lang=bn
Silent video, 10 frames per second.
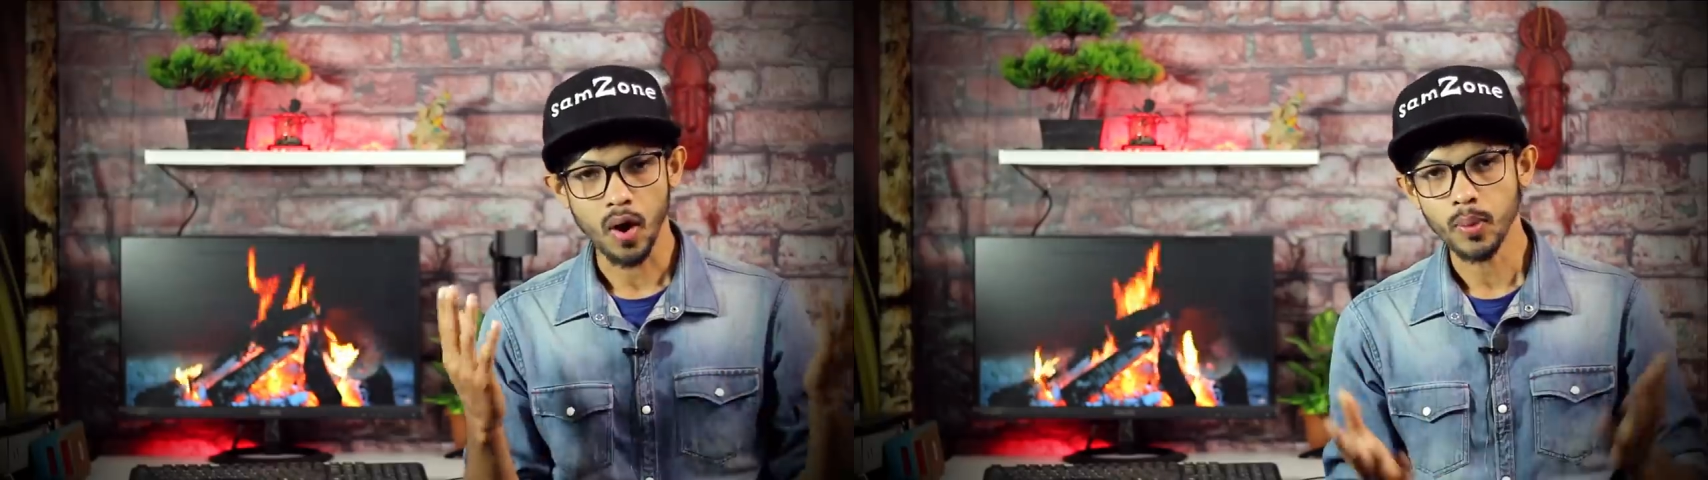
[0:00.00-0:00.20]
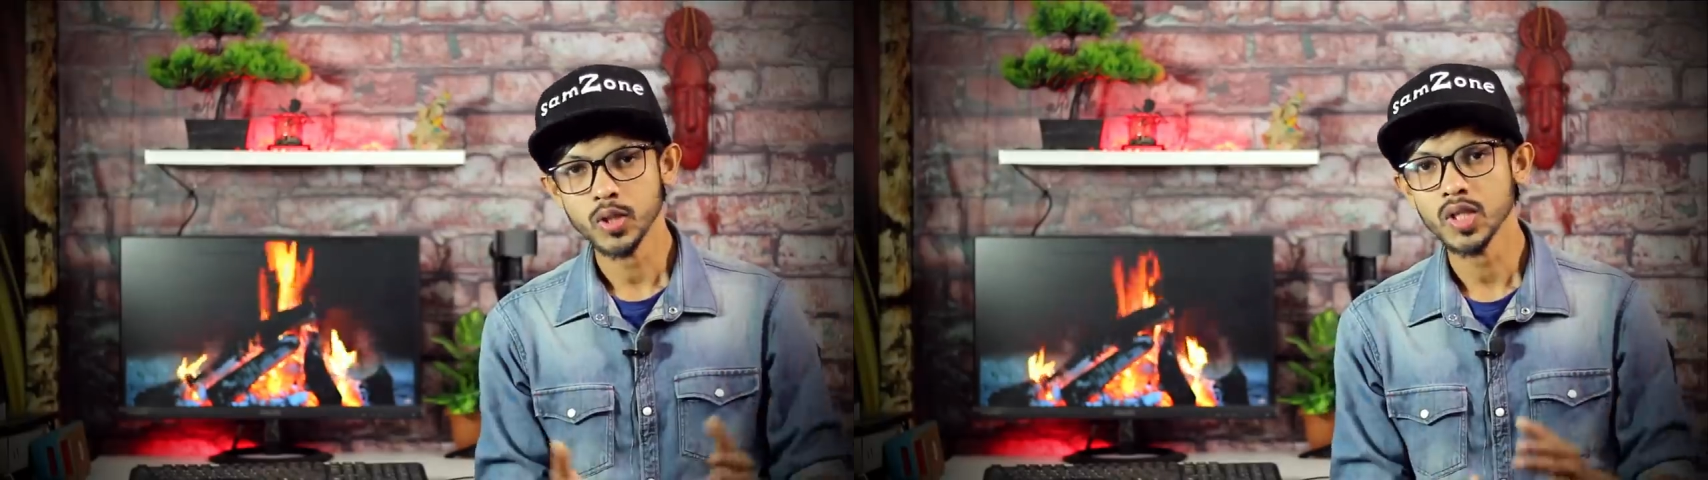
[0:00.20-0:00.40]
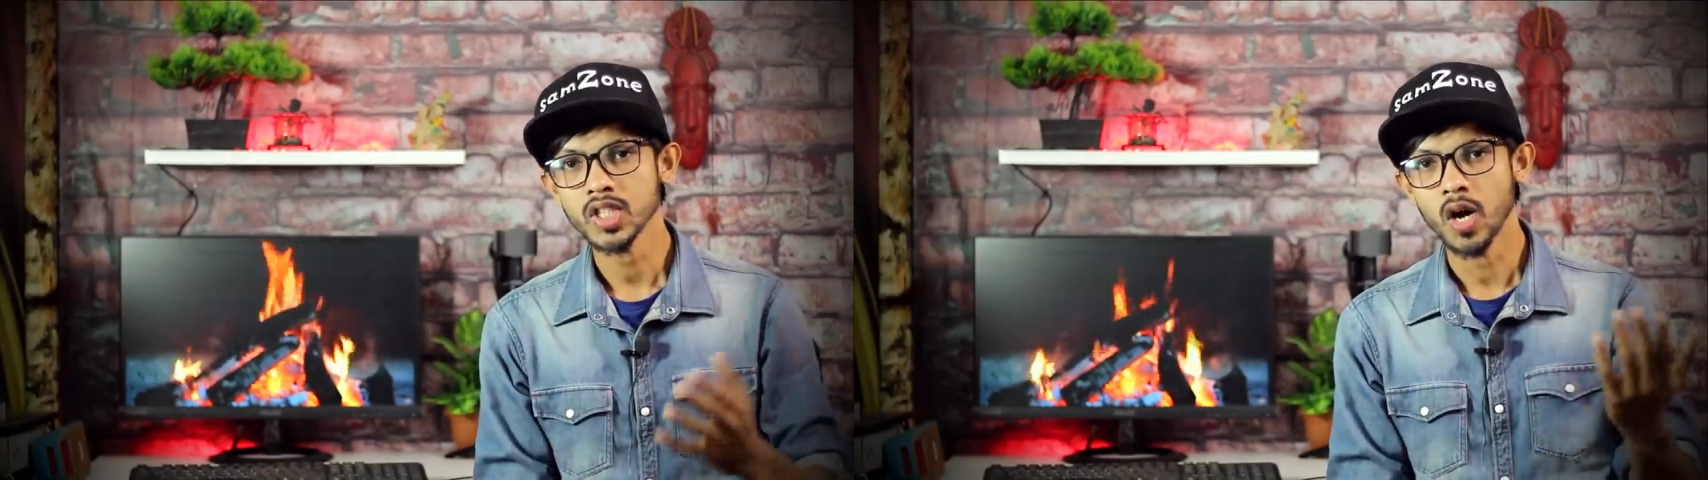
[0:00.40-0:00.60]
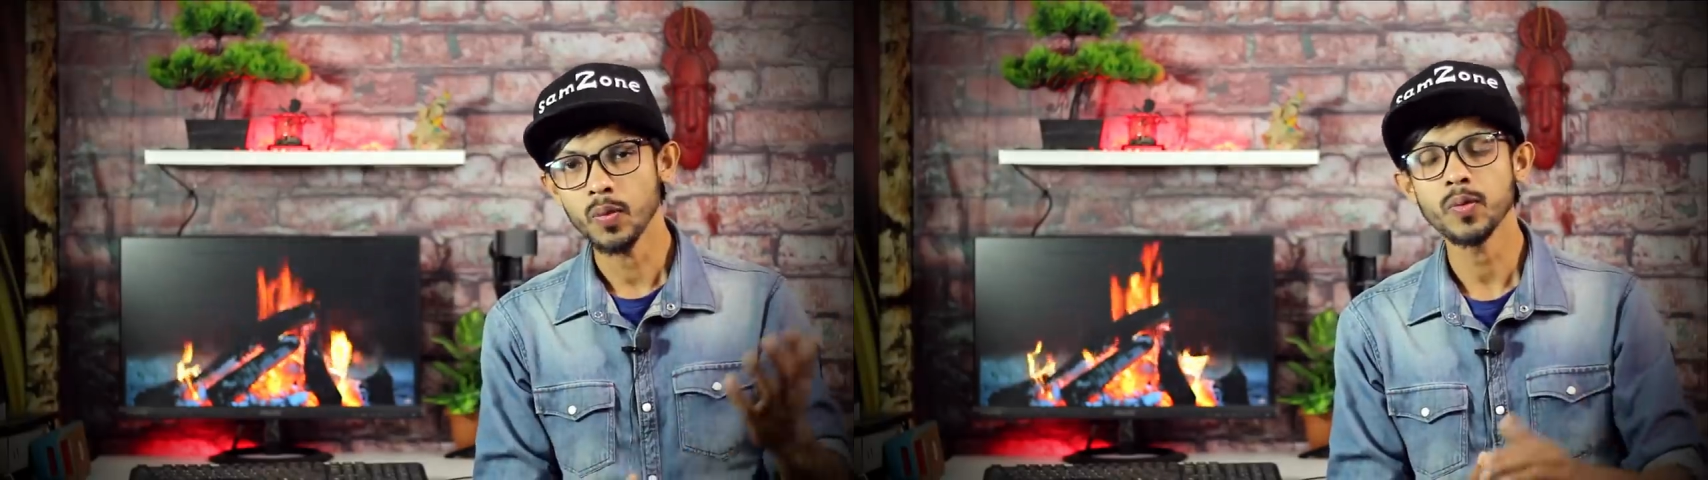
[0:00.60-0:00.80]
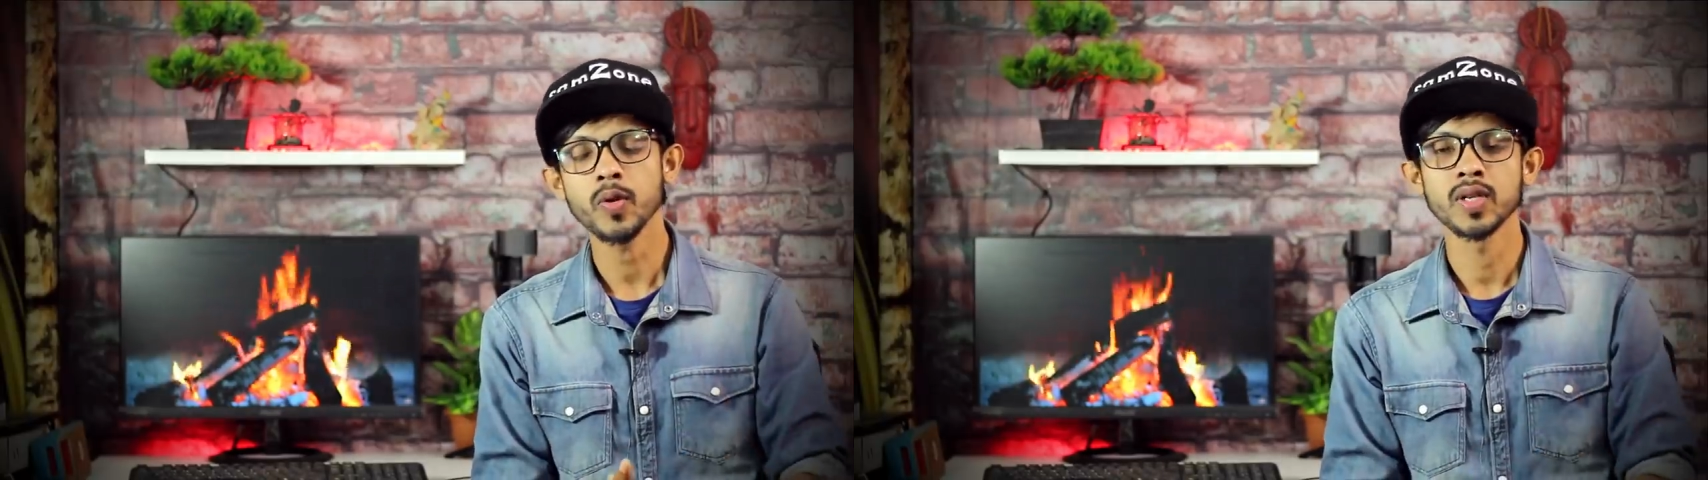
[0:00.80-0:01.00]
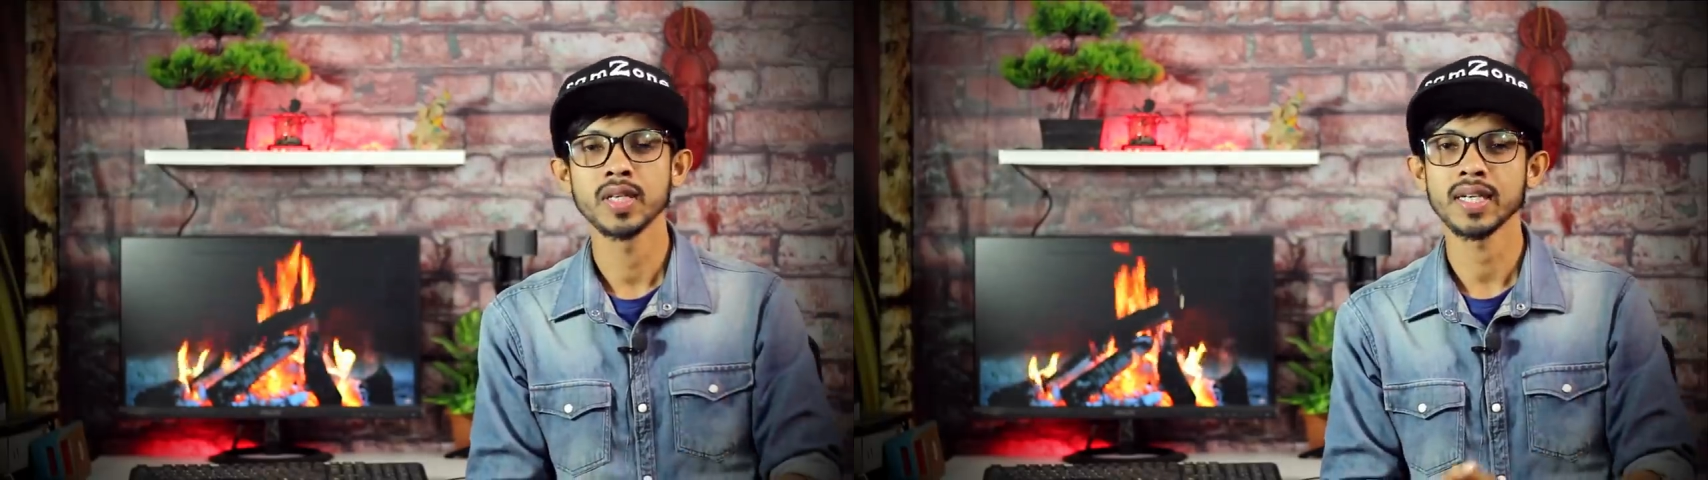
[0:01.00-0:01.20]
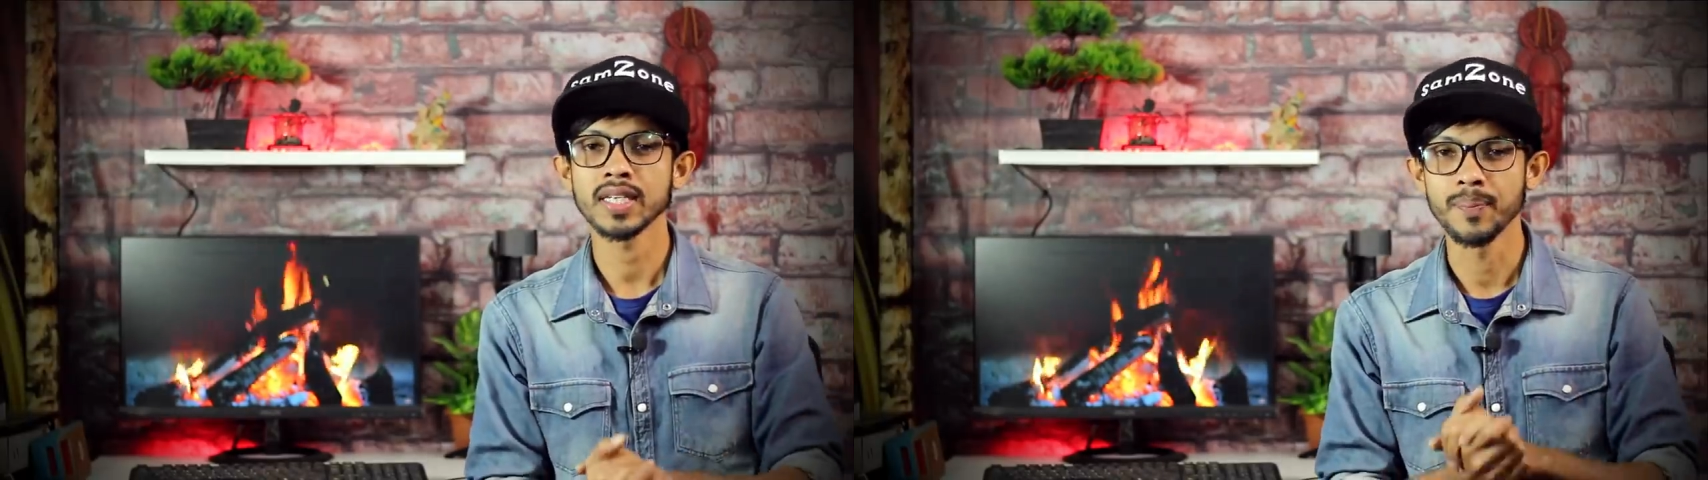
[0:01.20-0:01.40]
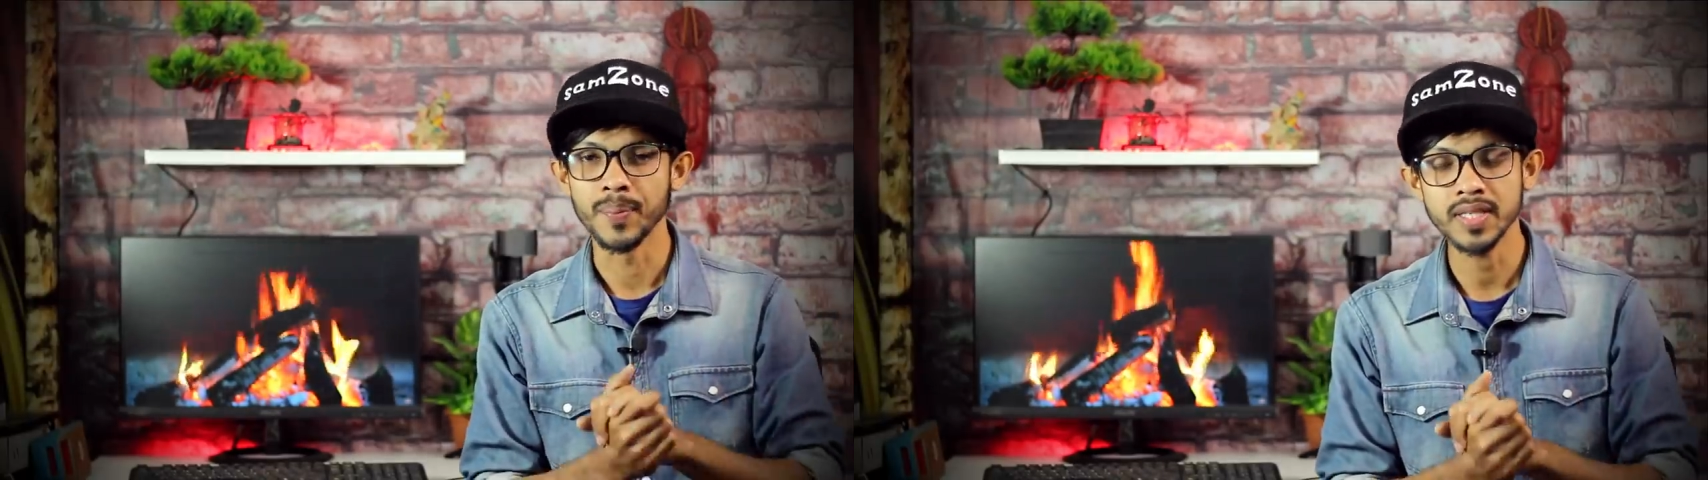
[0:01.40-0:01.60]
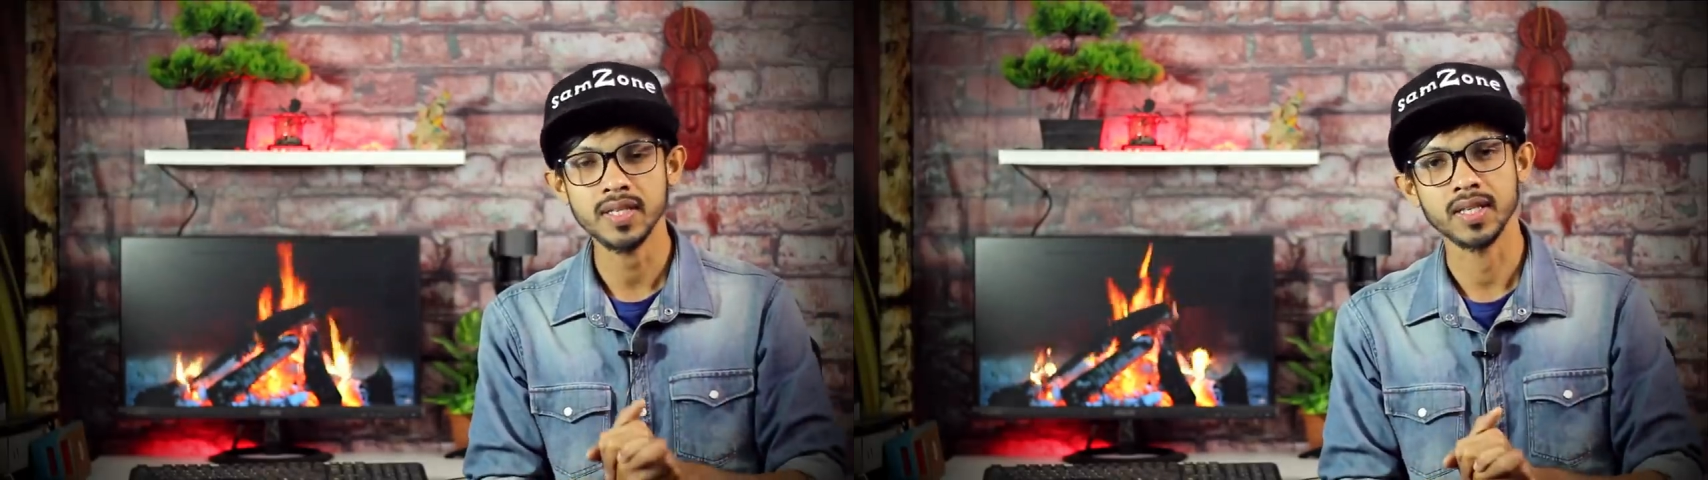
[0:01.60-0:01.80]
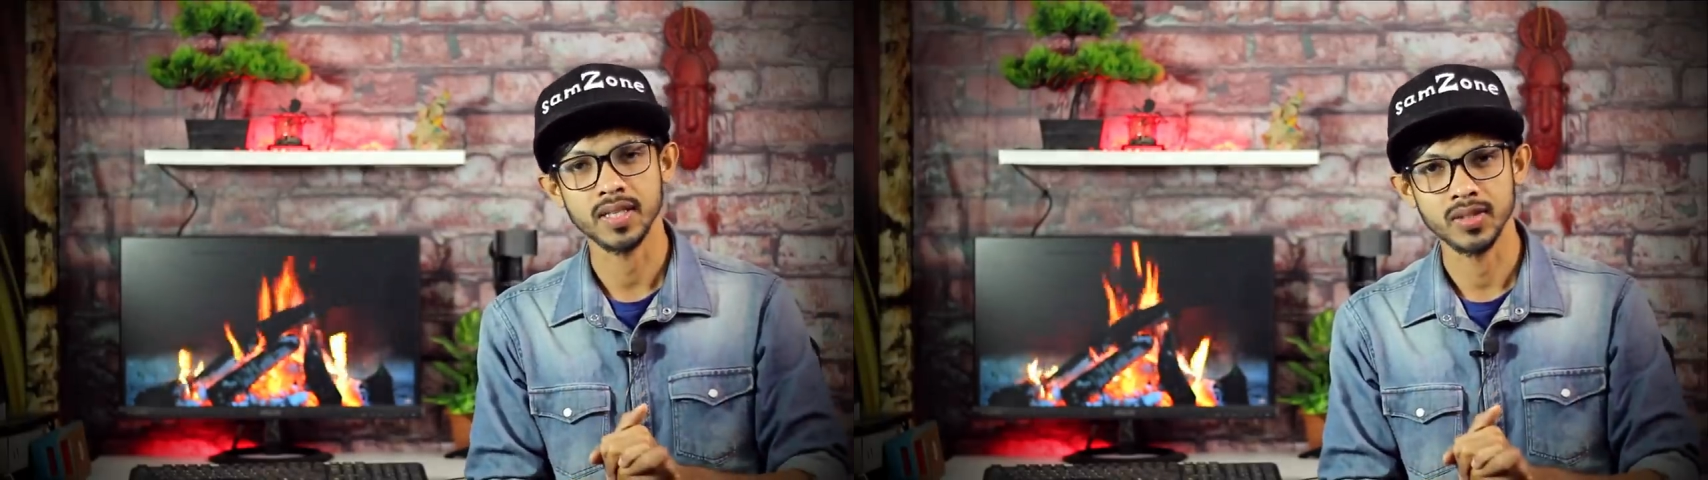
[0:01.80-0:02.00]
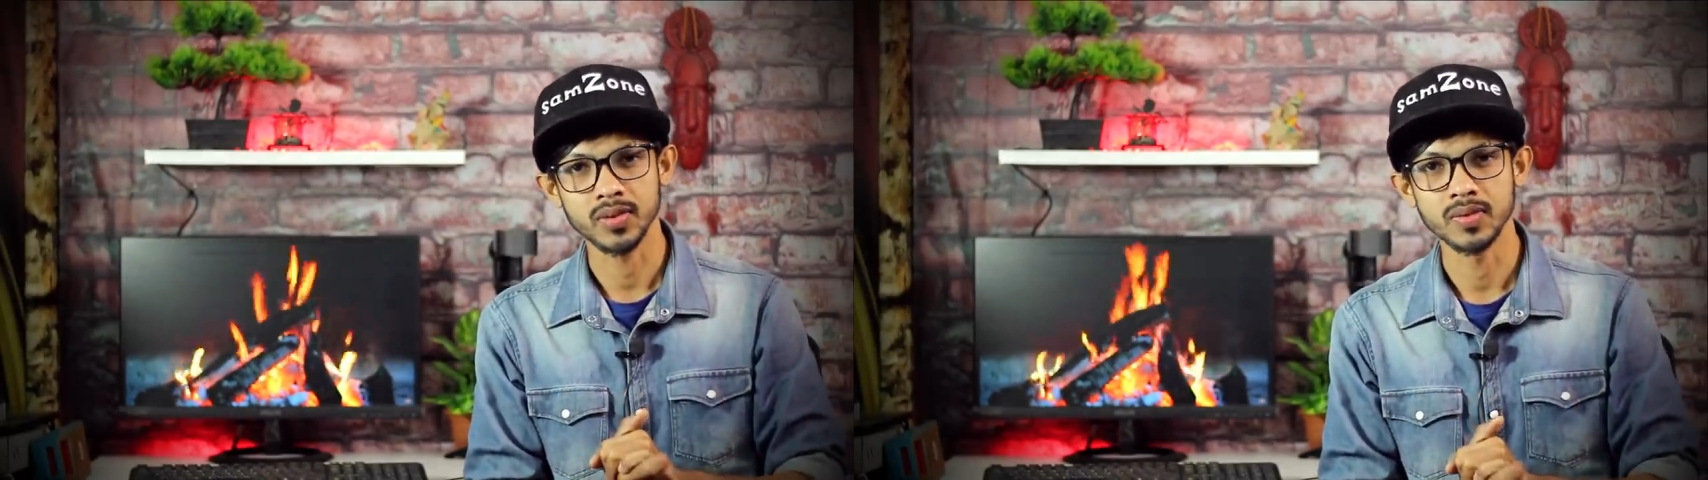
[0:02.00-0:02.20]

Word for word: অবশ্যই শাওমির পক্ষ থেকে এটা বেস্ট একটা কিছু